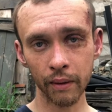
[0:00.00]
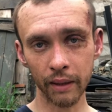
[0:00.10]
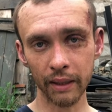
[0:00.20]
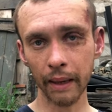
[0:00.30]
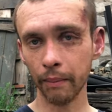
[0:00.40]

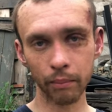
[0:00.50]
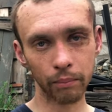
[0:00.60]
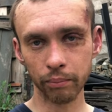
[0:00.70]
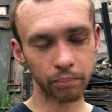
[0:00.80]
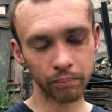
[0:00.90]
И
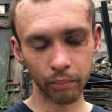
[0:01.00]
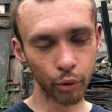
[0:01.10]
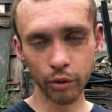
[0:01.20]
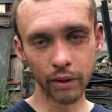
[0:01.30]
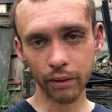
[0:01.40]
там
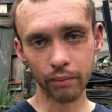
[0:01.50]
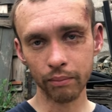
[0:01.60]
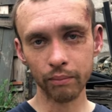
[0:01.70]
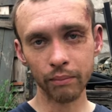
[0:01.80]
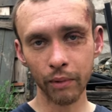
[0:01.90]
просто
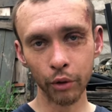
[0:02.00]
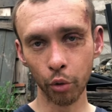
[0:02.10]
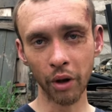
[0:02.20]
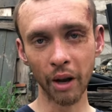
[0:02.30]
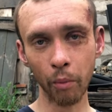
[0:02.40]

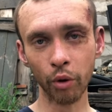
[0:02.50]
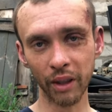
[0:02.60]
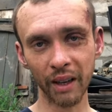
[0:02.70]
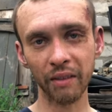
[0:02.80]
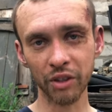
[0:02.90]
кто как мог,
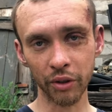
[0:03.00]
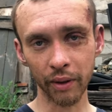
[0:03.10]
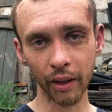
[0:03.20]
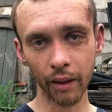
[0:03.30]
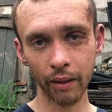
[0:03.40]
так и
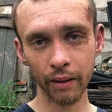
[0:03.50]
выживал.